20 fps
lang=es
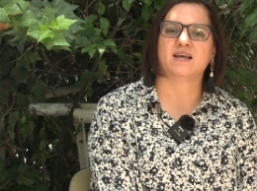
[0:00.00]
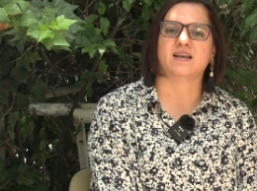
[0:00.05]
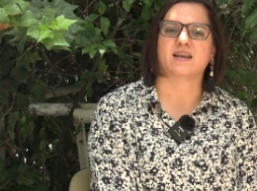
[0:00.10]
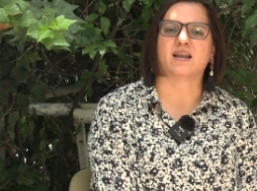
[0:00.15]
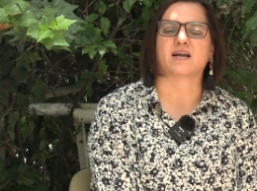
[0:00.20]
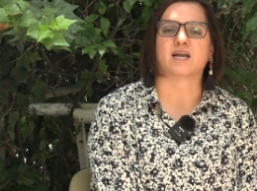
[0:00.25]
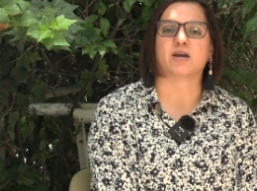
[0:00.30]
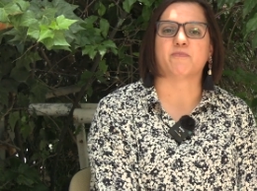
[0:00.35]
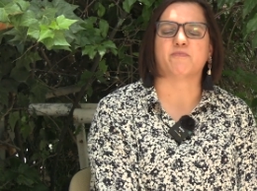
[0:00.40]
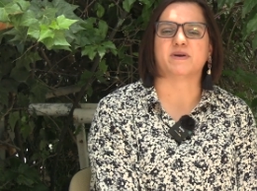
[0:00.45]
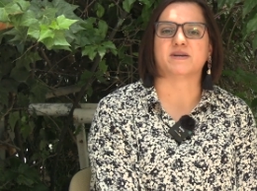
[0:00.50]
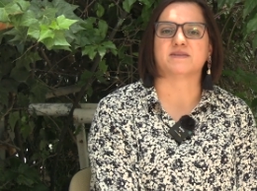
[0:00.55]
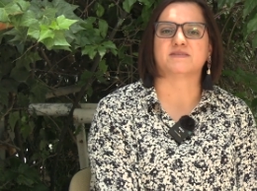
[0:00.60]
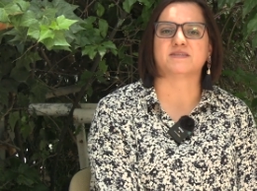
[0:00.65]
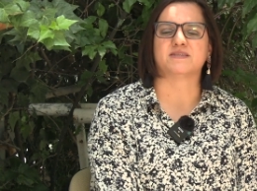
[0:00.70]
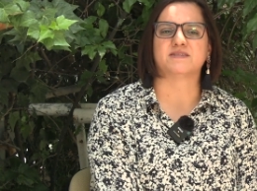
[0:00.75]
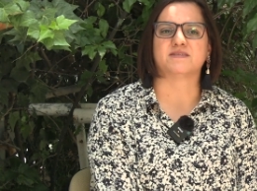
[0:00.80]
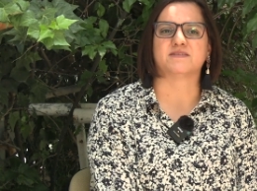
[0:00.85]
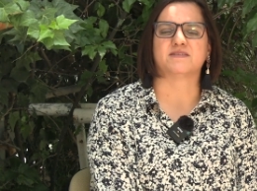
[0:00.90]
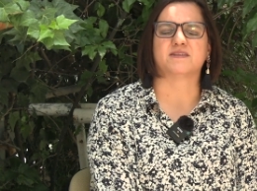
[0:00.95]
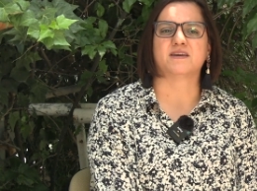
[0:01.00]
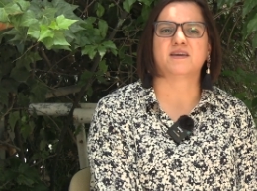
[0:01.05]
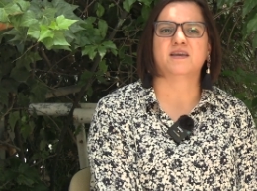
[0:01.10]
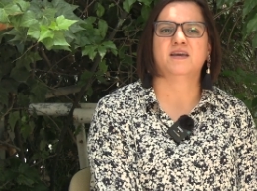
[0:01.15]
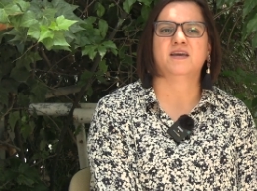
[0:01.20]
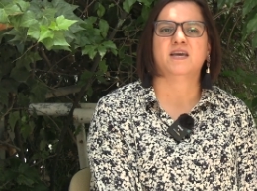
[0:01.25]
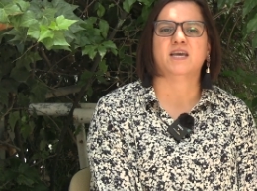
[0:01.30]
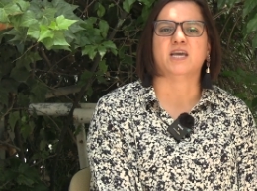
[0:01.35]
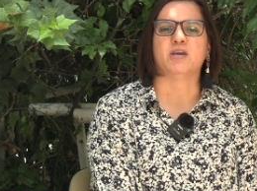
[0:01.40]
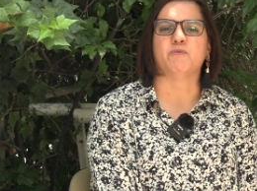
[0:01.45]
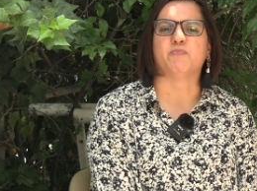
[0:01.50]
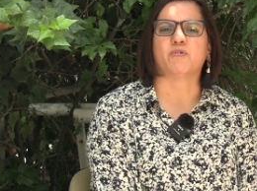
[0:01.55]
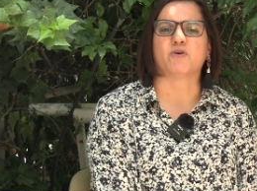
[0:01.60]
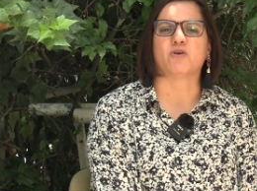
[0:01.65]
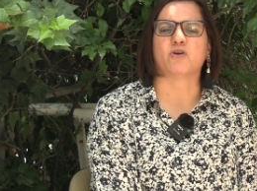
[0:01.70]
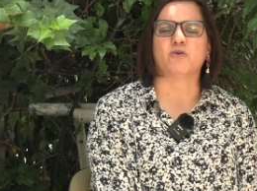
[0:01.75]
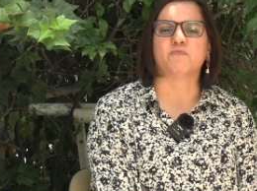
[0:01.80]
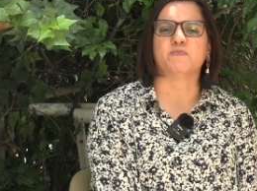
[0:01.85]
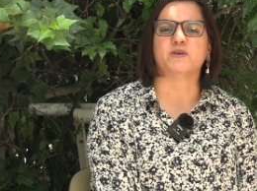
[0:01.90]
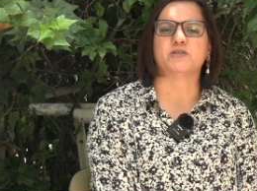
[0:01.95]
la que persiste y por
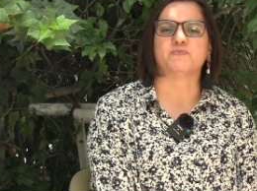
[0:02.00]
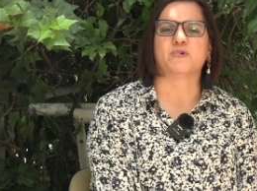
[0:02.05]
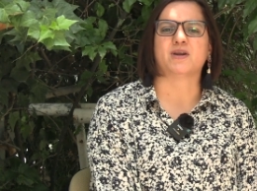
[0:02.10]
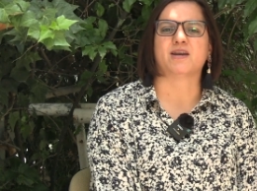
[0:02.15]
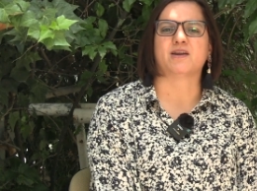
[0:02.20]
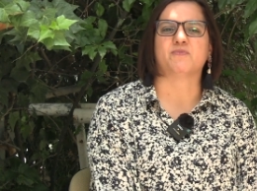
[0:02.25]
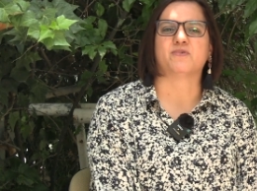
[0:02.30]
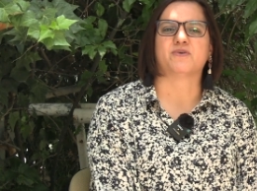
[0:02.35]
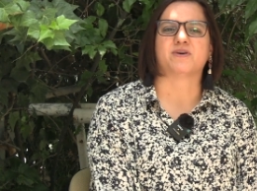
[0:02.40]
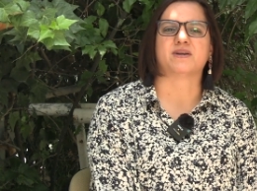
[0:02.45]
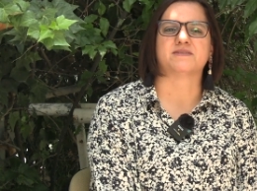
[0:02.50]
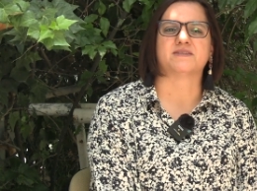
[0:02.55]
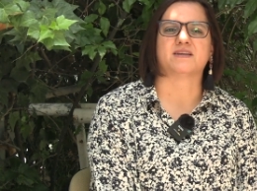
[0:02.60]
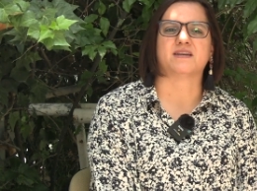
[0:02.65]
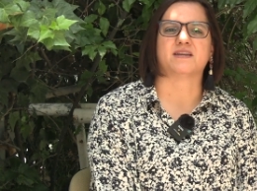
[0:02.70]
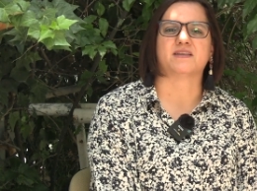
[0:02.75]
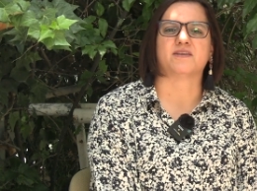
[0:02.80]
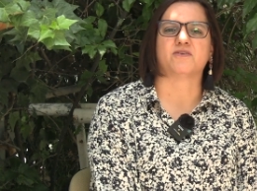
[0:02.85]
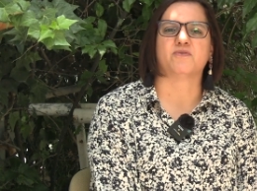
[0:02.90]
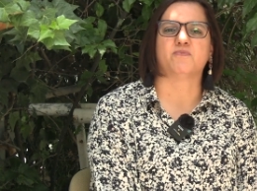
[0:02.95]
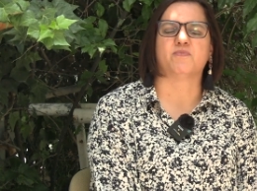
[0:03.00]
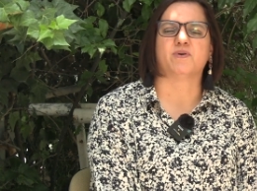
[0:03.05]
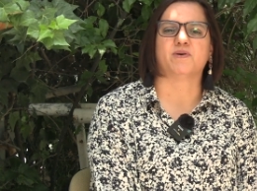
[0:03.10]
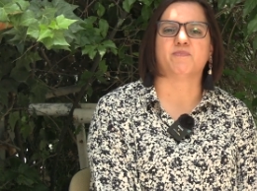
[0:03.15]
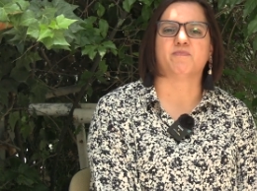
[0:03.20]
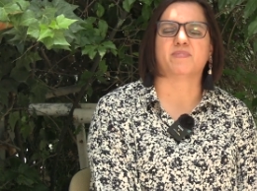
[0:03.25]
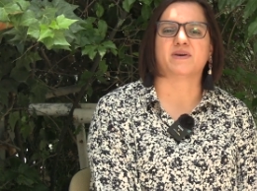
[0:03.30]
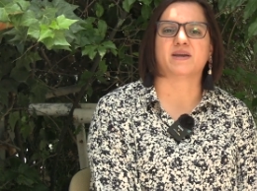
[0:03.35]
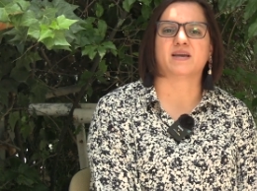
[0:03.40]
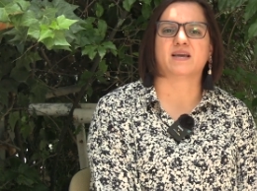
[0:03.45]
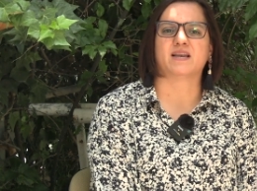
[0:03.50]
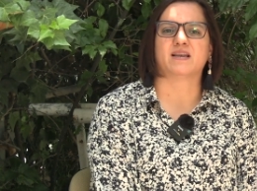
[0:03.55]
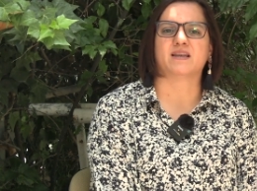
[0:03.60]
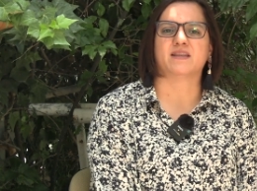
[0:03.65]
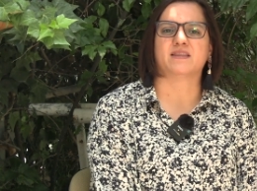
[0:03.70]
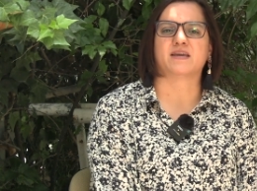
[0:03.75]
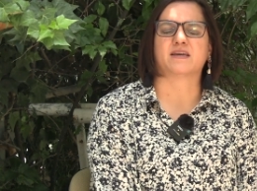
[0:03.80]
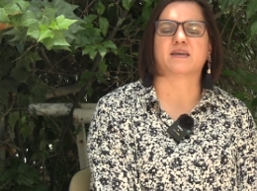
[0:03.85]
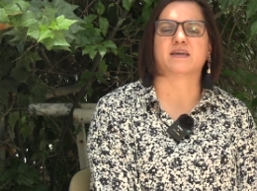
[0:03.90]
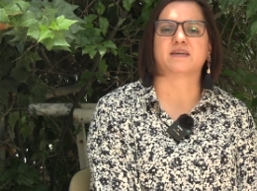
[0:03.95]
lo mismo a la mujer se le da un
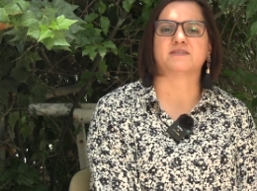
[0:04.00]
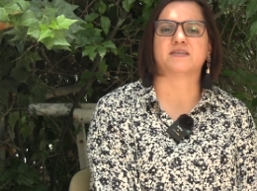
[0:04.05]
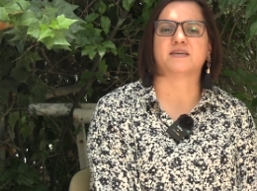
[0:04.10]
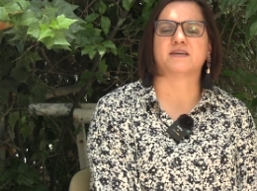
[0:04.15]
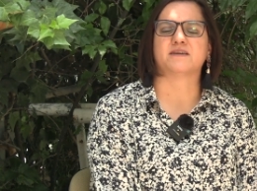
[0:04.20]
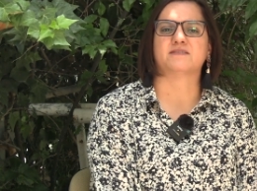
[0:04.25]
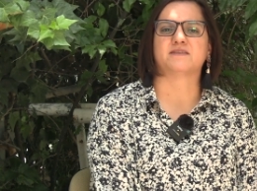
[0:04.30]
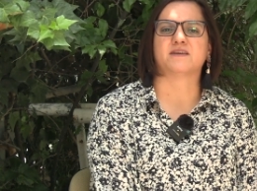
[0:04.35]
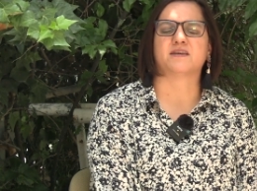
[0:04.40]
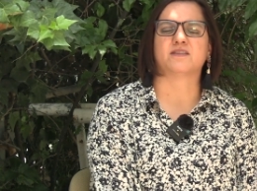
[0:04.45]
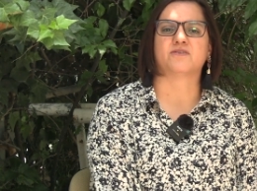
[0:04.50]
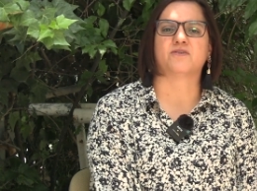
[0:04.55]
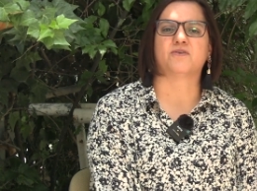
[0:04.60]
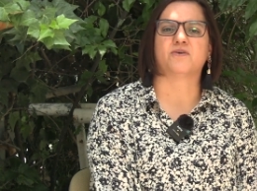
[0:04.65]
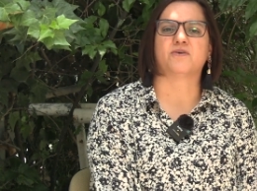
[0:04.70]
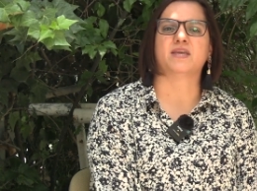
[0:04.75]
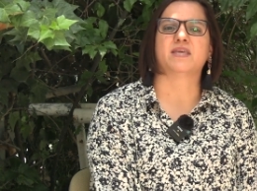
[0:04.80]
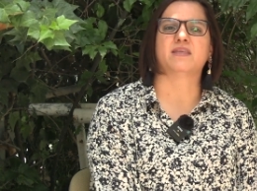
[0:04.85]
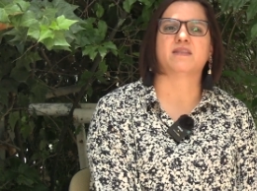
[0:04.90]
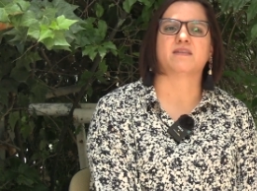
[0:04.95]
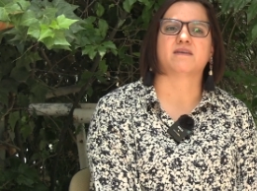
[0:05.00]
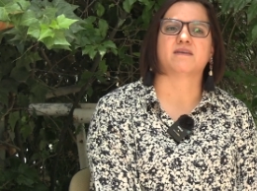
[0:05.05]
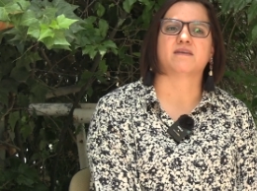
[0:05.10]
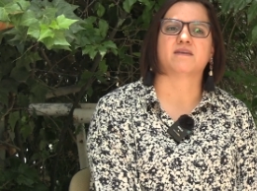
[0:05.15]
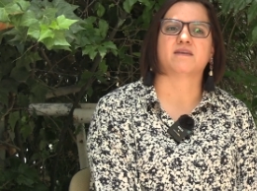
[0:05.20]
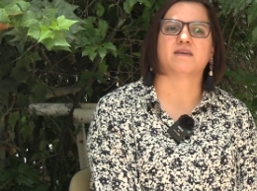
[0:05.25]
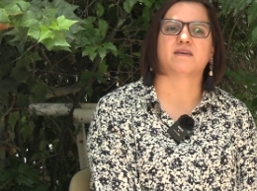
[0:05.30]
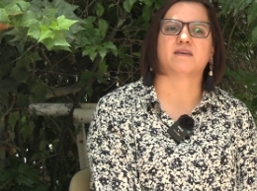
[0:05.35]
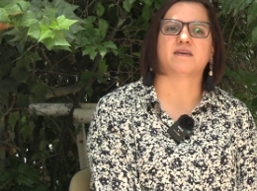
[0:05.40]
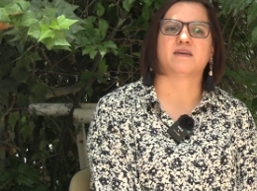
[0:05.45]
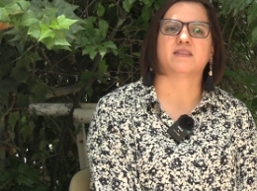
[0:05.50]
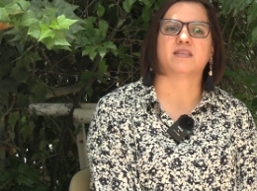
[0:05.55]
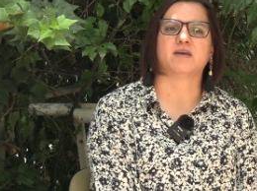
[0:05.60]
papel de que sigue siendo eh,